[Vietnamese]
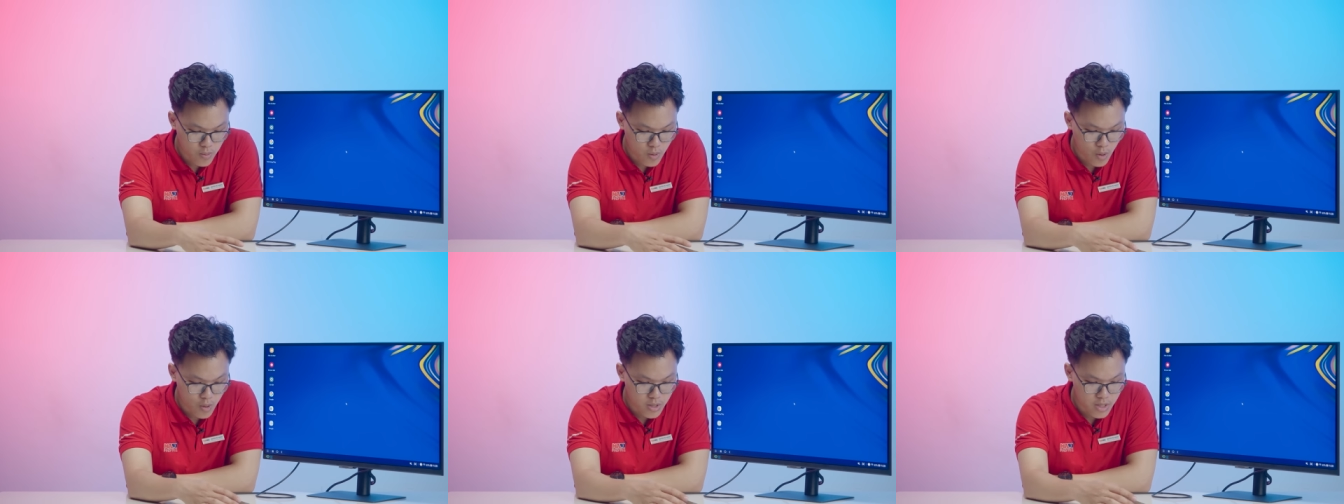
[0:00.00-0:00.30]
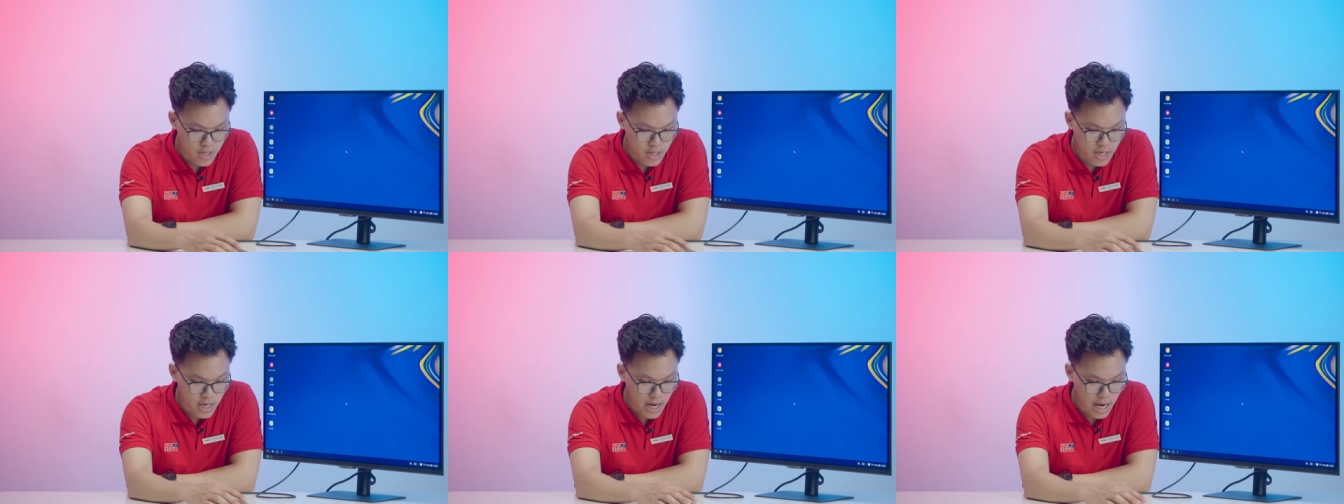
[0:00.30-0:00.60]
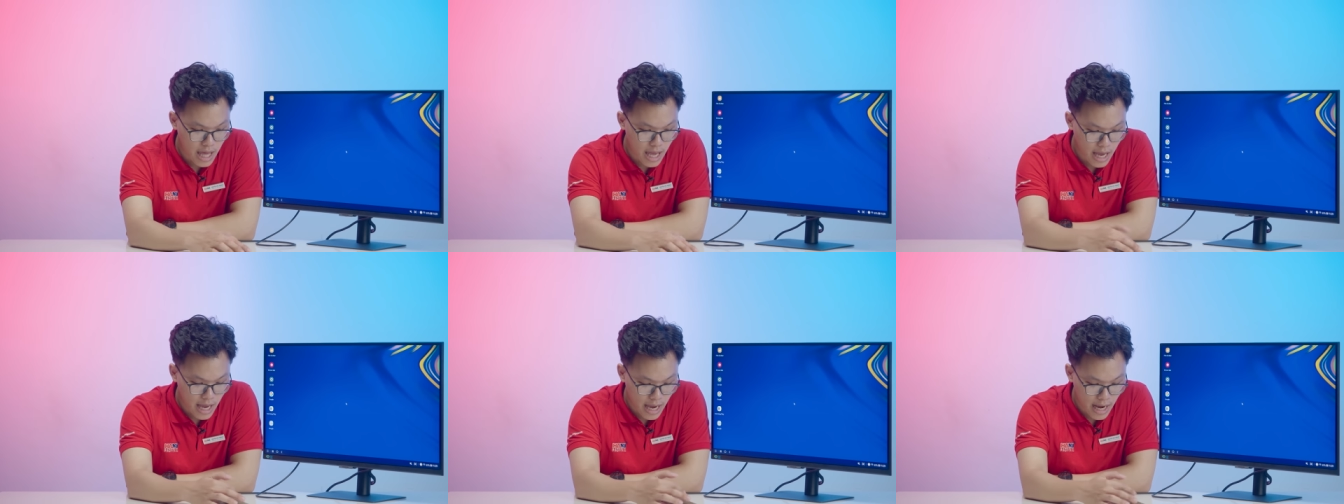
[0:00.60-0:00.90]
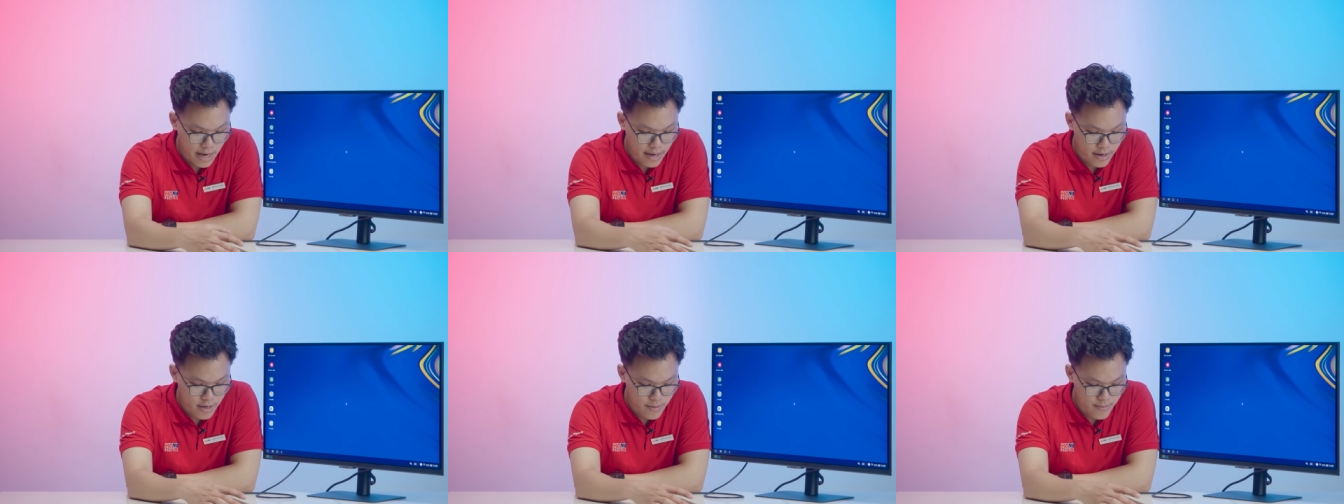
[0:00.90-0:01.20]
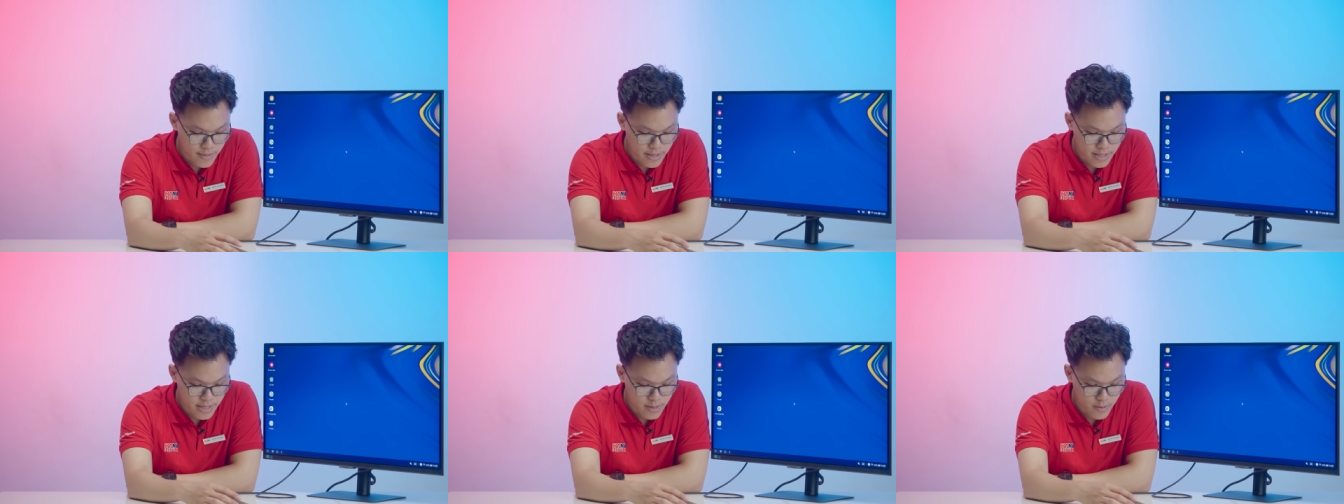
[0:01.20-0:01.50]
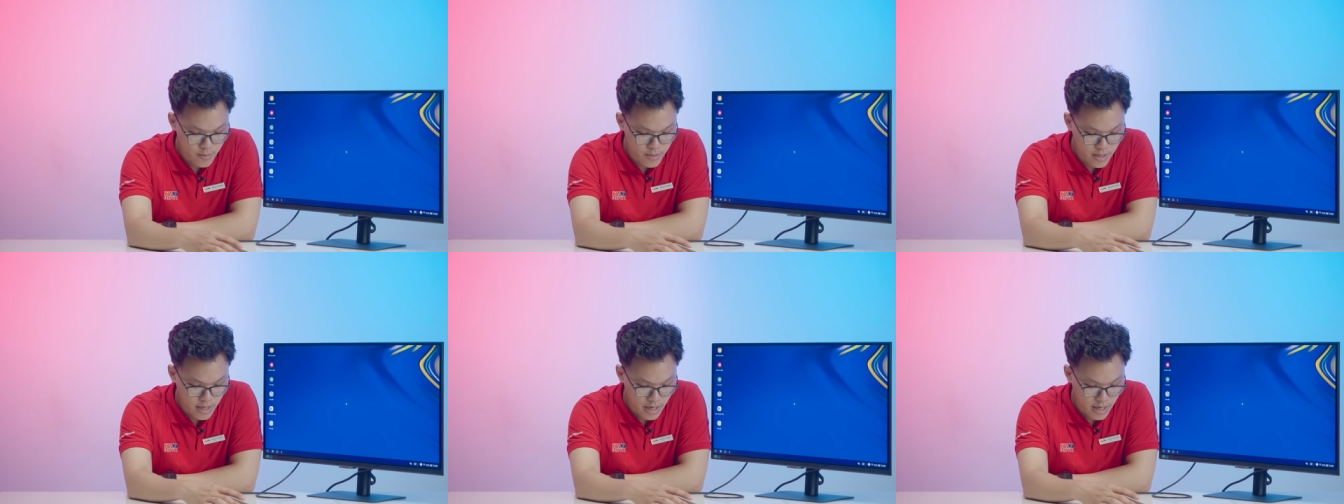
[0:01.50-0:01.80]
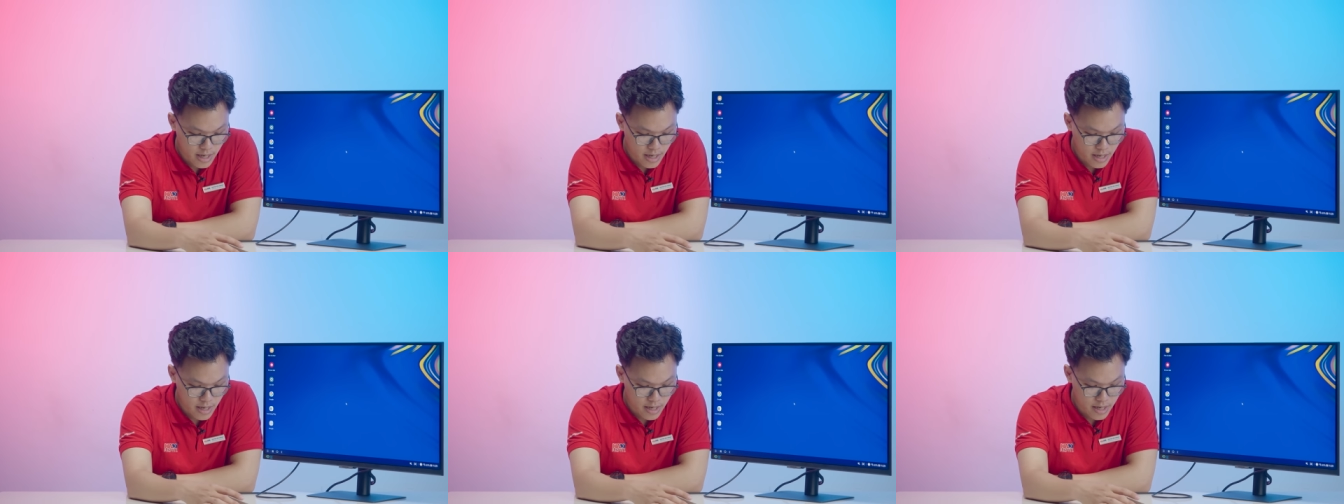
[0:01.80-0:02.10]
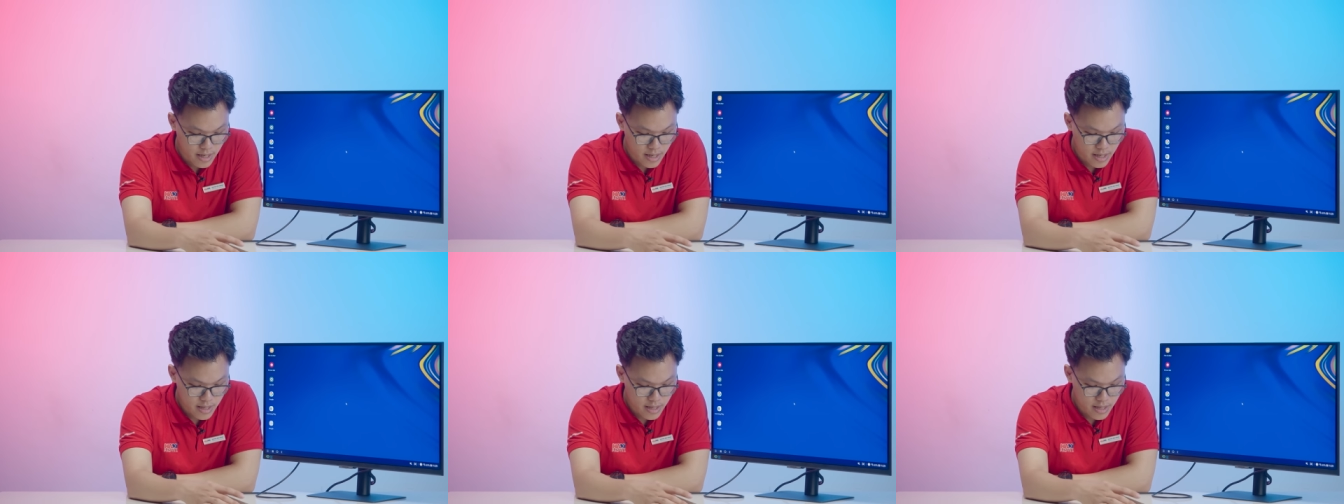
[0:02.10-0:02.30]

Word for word: đó chính là, đợi mình xíu nha,